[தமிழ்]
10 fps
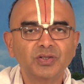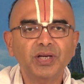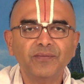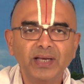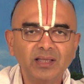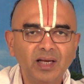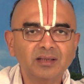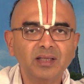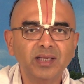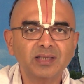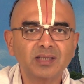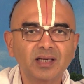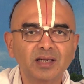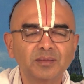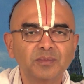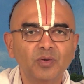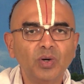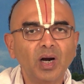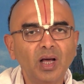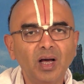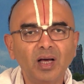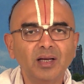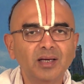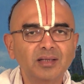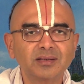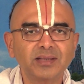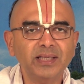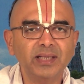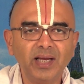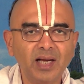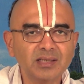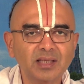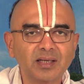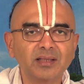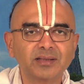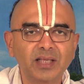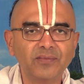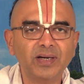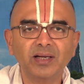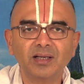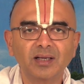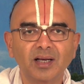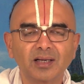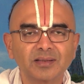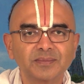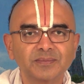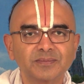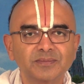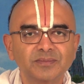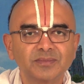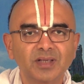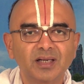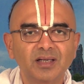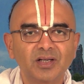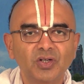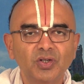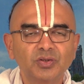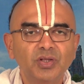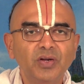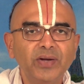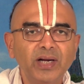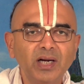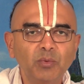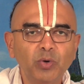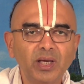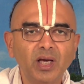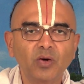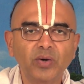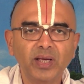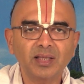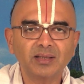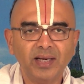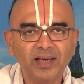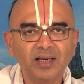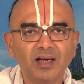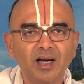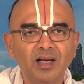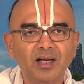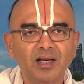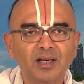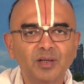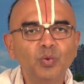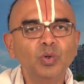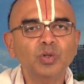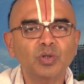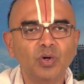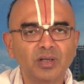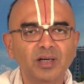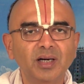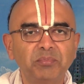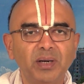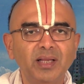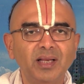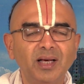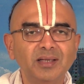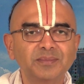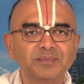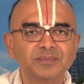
ஸ்ரீ வேதாந்த தேசிகன் ஒரு அழகான கருத்தை தயாசதகத்தில் வெளியிடுகிறார் திருவேங்கடமுடையானுடைய தயைக்காக நூறு ஸ்லோகங்கள் பாடினார்